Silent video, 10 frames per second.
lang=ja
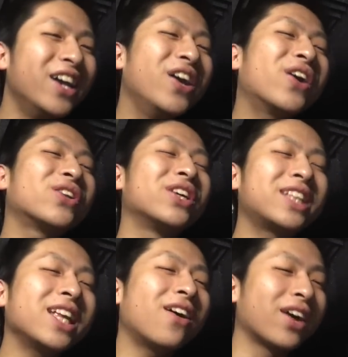いうこと言っ
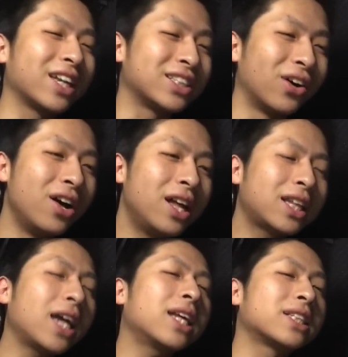てたわけですよ。
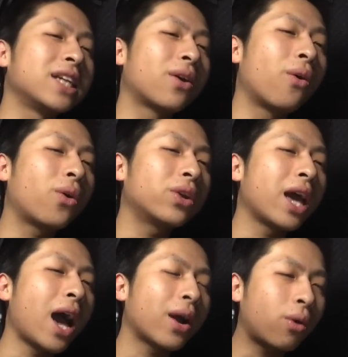ただしね、ここ
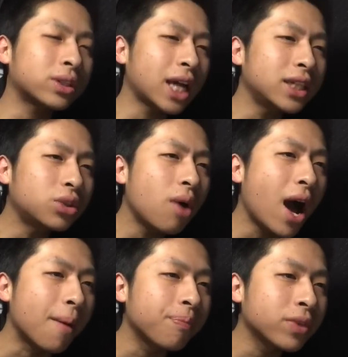で、あ、こ最初
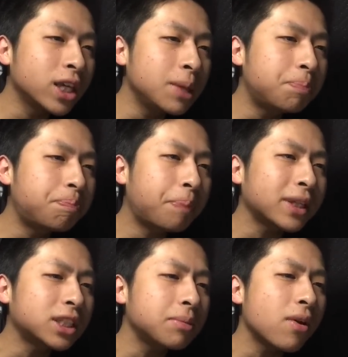は、一
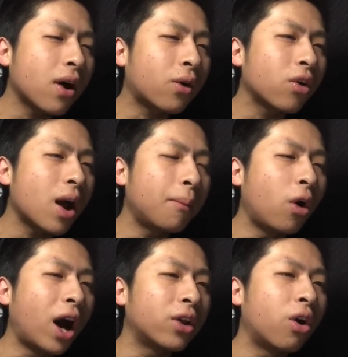発目はこれは
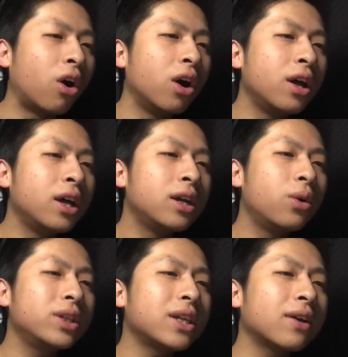もうあの、
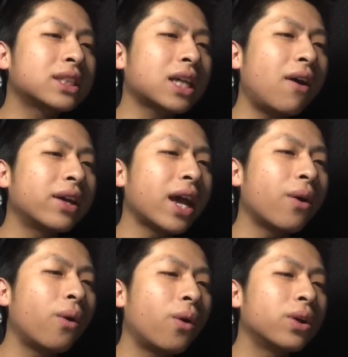ロイジャーは使わない
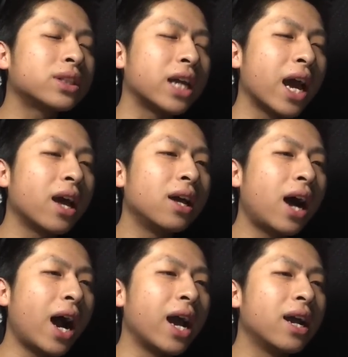方法ですね。
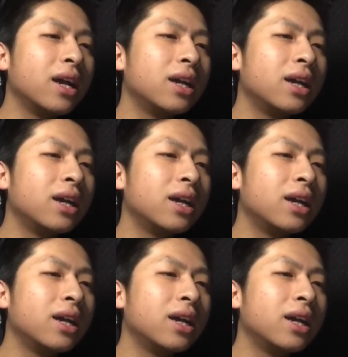はい。